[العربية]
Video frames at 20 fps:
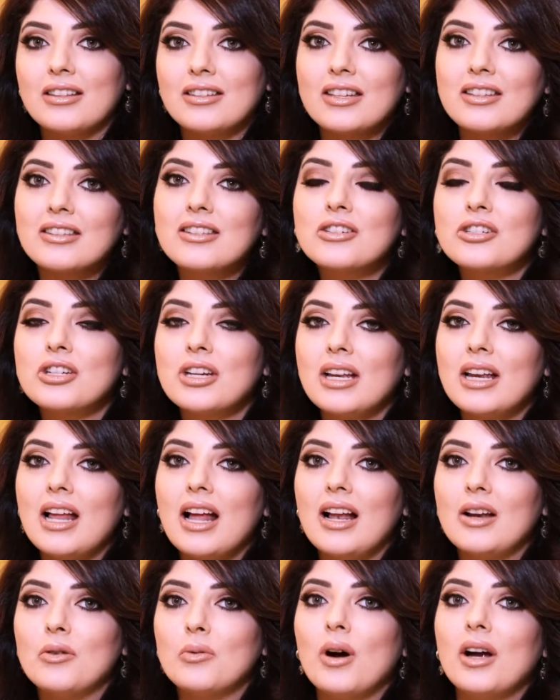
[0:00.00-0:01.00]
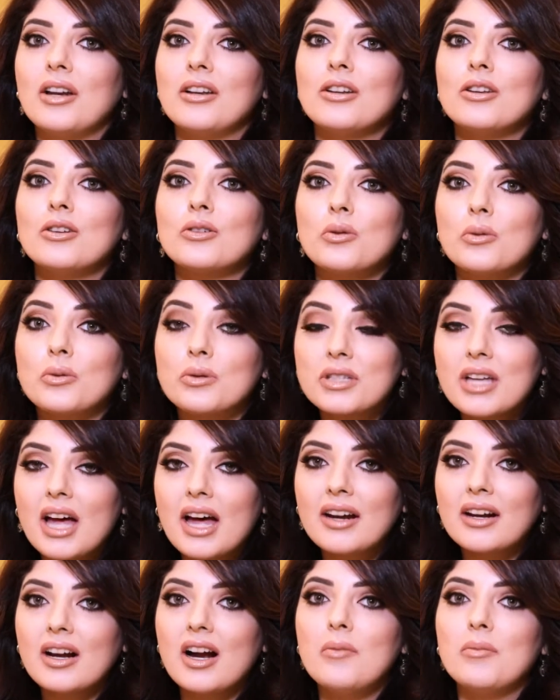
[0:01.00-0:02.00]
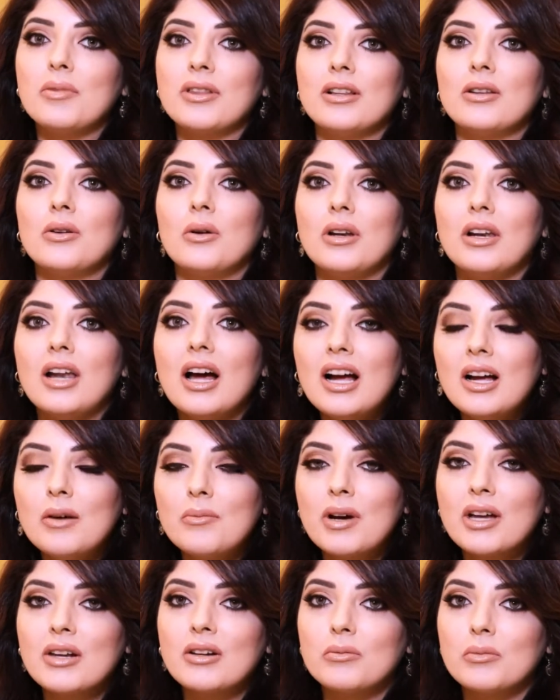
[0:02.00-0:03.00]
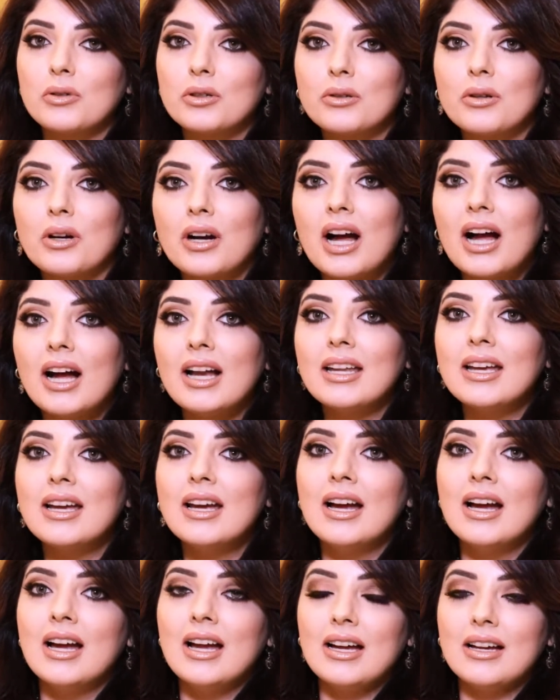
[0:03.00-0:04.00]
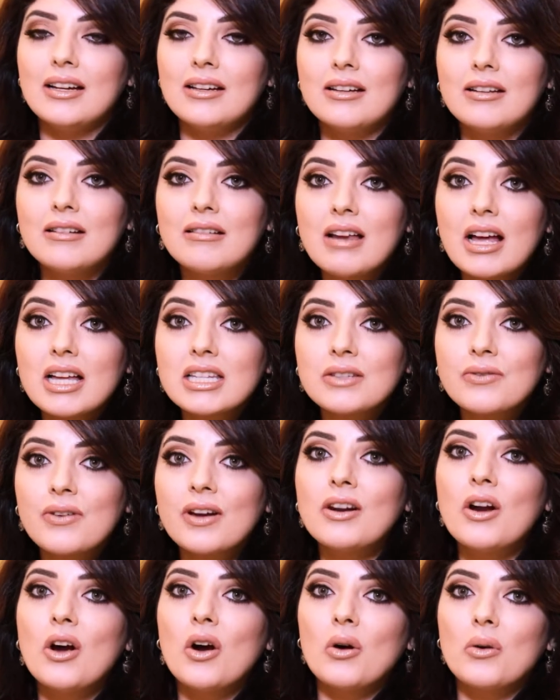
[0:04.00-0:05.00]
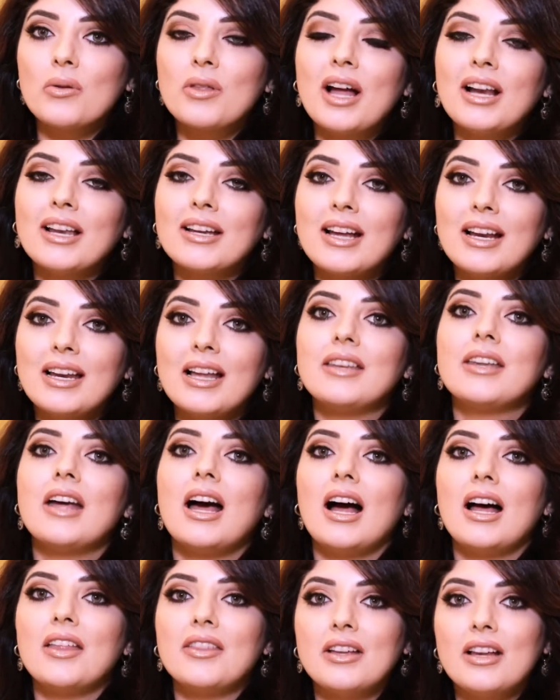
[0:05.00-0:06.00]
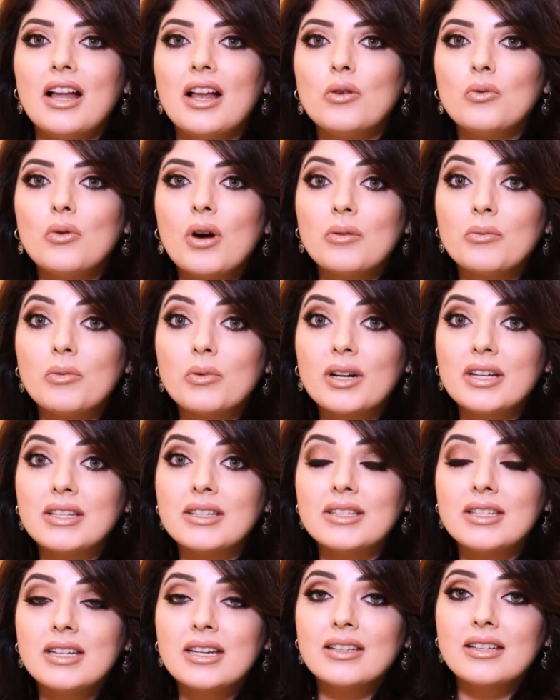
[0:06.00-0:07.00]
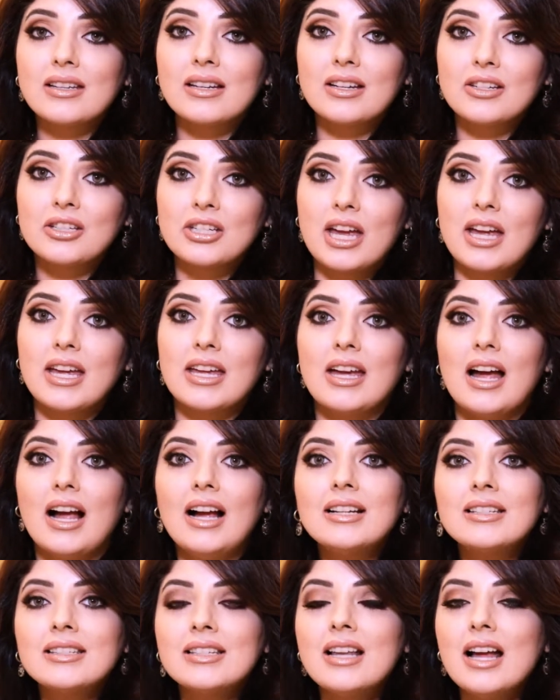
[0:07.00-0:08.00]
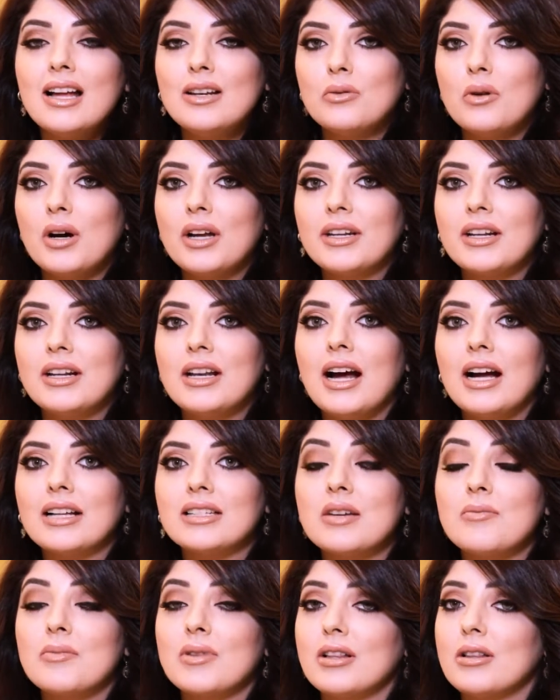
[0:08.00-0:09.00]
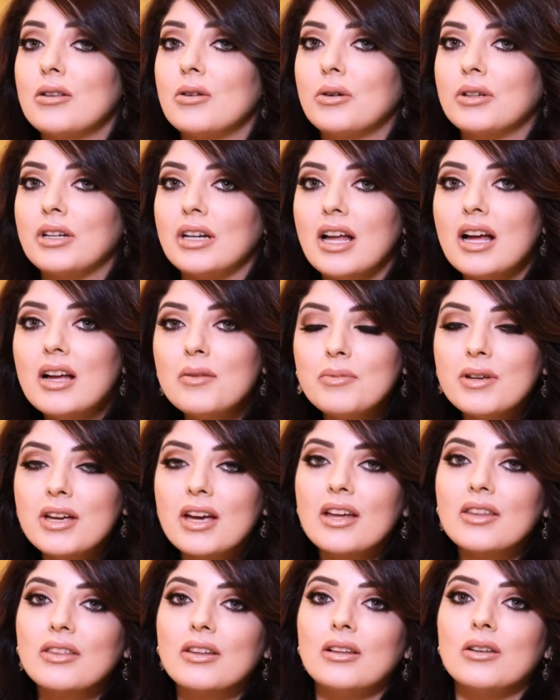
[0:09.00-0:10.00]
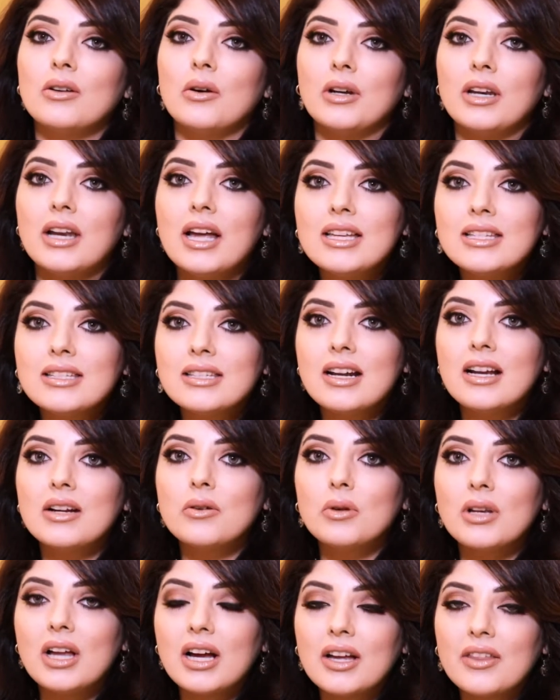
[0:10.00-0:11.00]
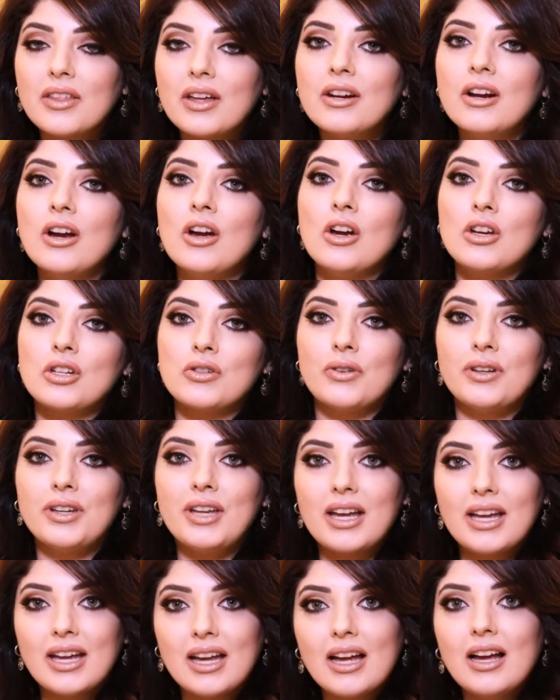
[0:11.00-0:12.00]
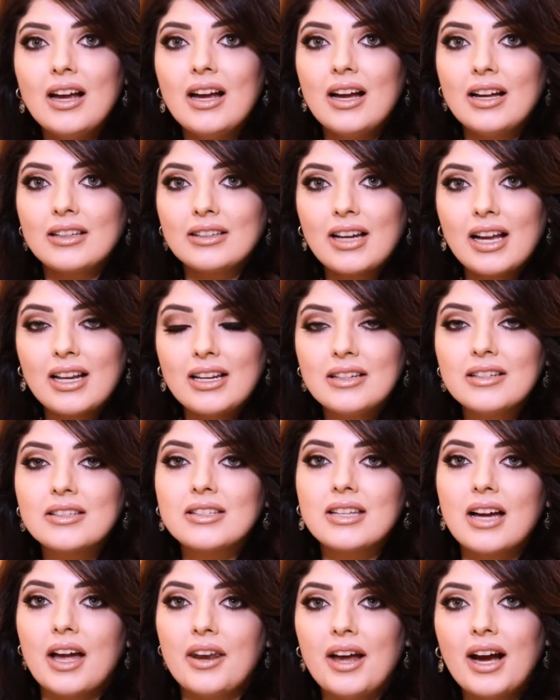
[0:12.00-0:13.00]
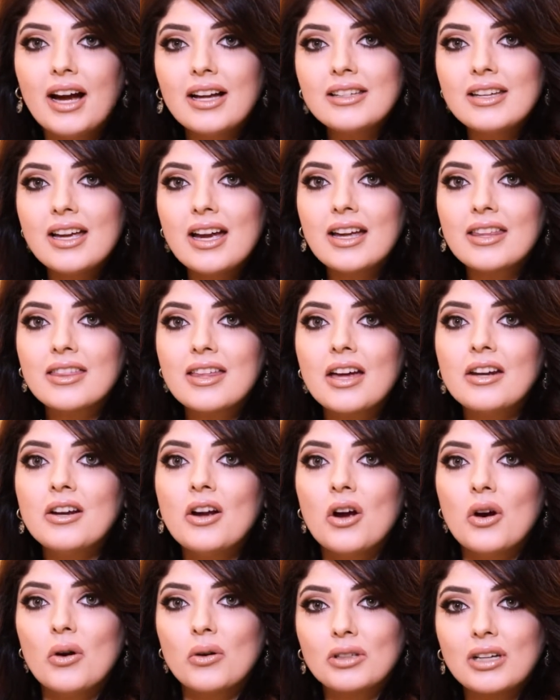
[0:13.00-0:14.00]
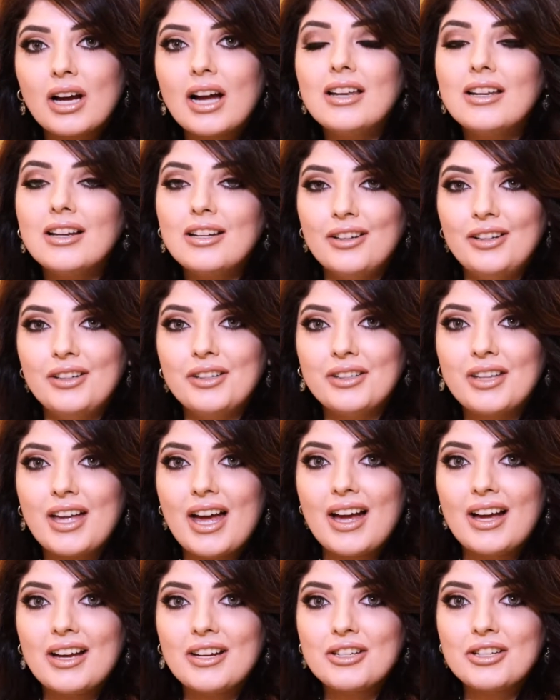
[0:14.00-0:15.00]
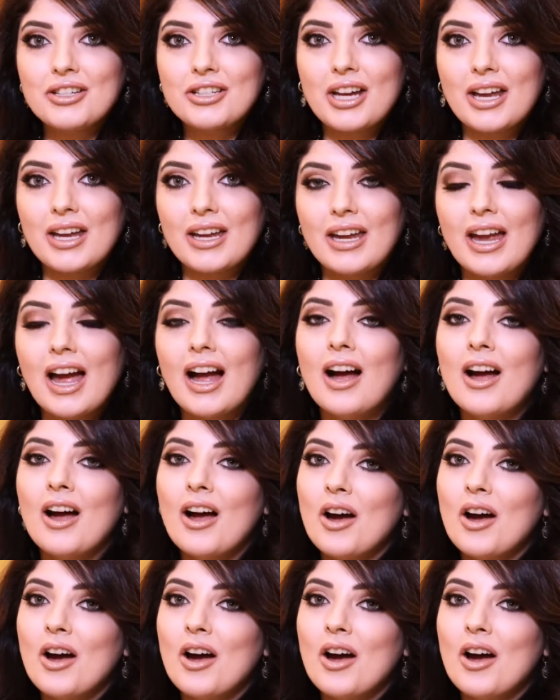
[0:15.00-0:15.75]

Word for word: تتجه الى الالوان اللي تكون صارخه مثل اللون الاحمر البرتقالي الأصفر ذلك لأن هذه الألوان ممكن تزيد الشهية عكس الألوان الهادية مثل اللون الأبيض واللون الأزرق والأخضر شفنا هي تخلي الإنسان هادي أكثر تقلل عنده الشهية